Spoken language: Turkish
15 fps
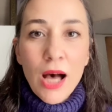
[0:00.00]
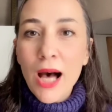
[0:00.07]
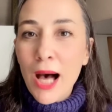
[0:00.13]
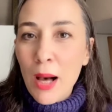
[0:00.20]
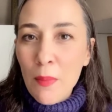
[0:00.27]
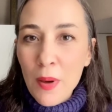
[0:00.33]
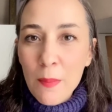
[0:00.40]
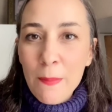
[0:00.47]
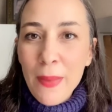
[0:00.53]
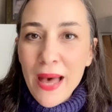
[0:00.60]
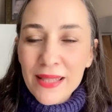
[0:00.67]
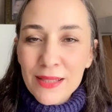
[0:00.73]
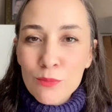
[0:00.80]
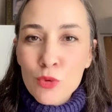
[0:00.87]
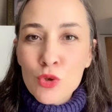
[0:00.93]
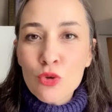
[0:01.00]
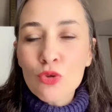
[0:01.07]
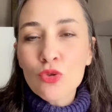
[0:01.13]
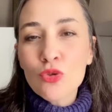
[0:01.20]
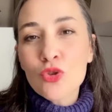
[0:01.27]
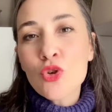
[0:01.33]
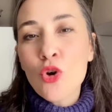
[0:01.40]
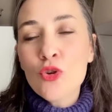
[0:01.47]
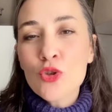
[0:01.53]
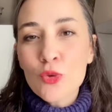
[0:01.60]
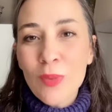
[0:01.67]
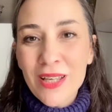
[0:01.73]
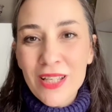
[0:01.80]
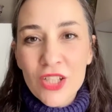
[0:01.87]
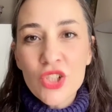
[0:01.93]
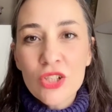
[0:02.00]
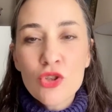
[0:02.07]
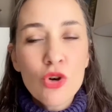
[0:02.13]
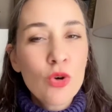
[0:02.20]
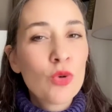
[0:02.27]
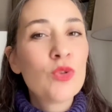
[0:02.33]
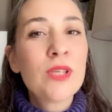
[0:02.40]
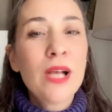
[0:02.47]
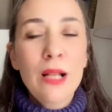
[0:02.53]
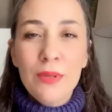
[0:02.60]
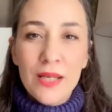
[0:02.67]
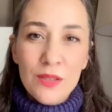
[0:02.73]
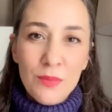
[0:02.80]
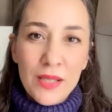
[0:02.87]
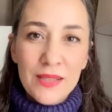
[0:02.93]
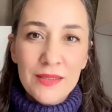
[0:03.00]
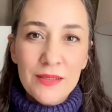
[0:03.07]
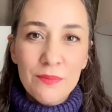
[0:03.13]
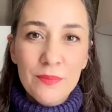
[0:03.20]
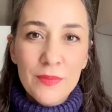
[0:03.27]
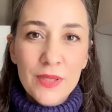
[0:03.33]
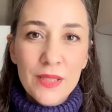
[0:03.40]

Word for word: Ama ben bu sorunu çözmek için çok güzel bir adım attım.